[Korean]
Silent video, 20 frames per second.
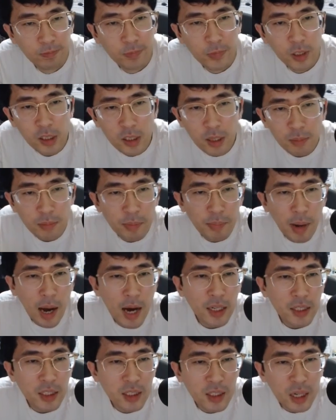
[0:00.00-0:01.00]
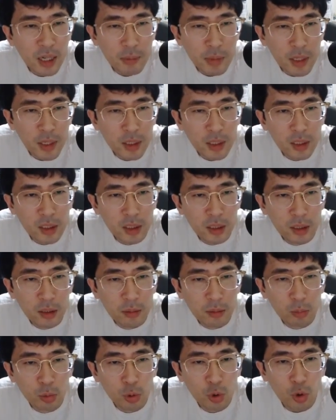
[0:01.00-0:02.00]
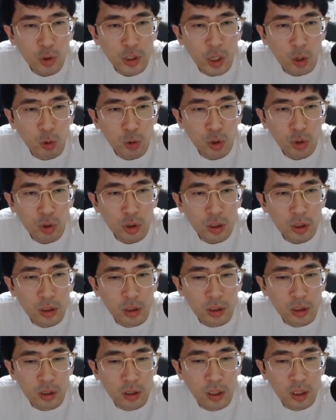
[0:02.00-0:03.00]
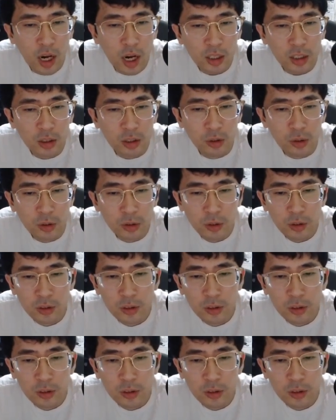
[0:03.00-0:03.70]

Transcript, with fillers: 일단 뭐 마가 들어가면은 무조건 장구 치고 들어가거든요.